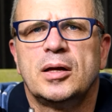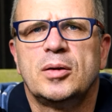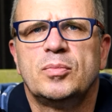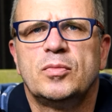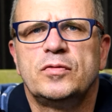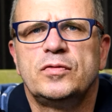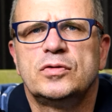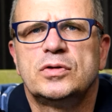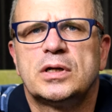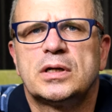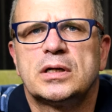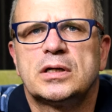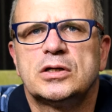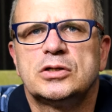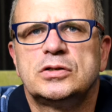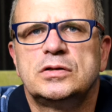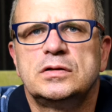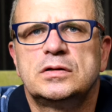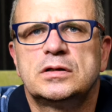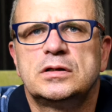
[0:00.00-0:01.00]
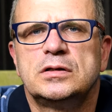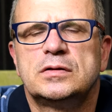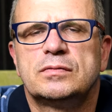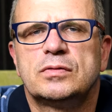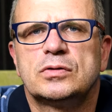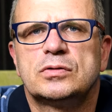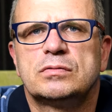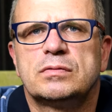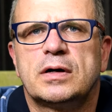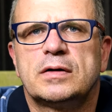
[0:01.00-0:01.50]
Mówił Darek Kraśnicki z
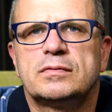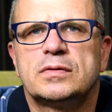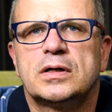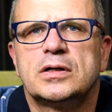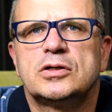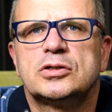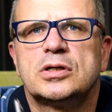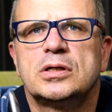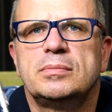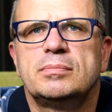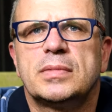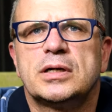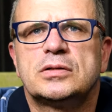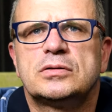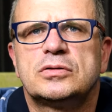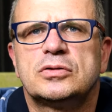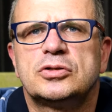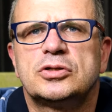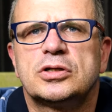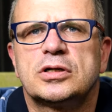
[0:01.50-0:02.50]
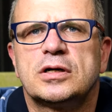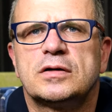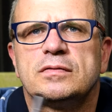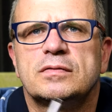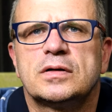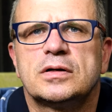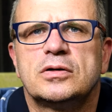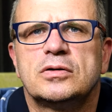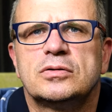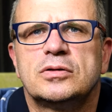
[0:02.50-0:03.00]
Wrocławia. Jeżeli masz coś
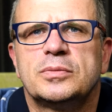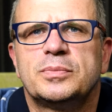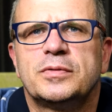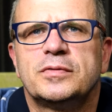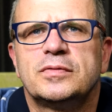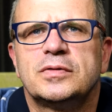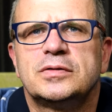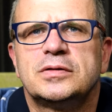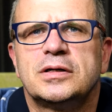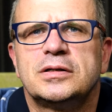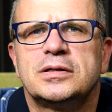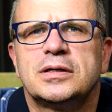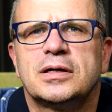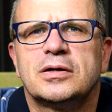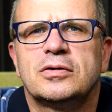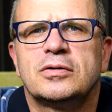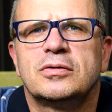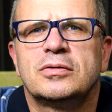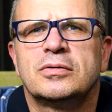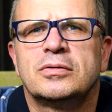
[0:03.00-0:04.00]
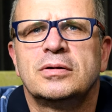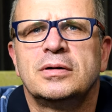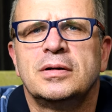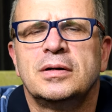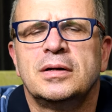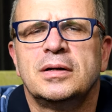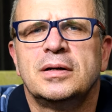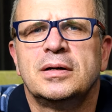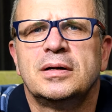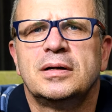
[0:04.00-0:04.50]
ciekawego do powiedzenia o
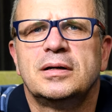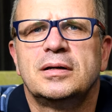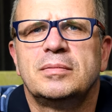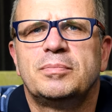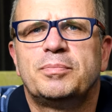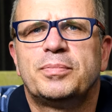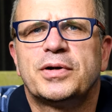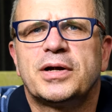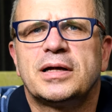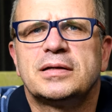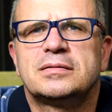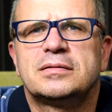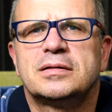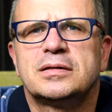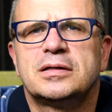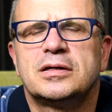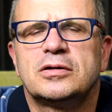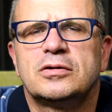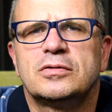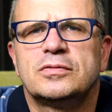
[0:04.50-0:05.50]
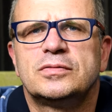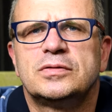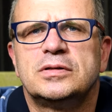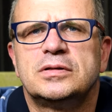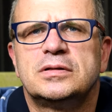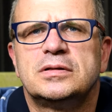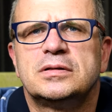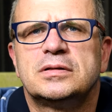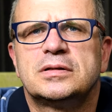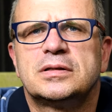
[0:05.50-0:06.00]
pracy
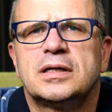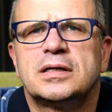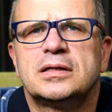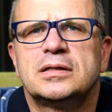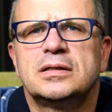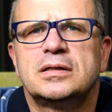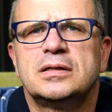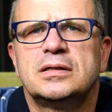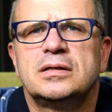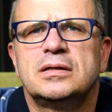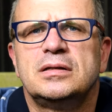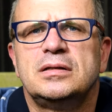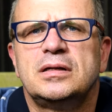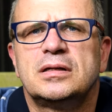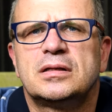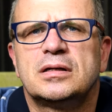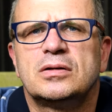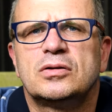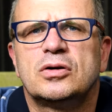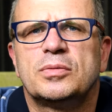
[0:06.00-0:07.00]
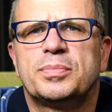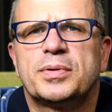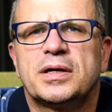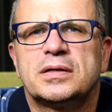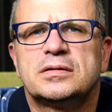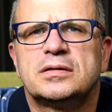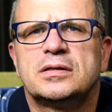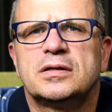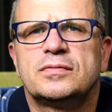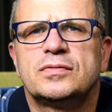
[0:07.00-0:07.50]
kierowcy cysterny, nie tylko
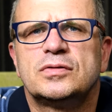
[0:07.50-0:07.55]
pracy na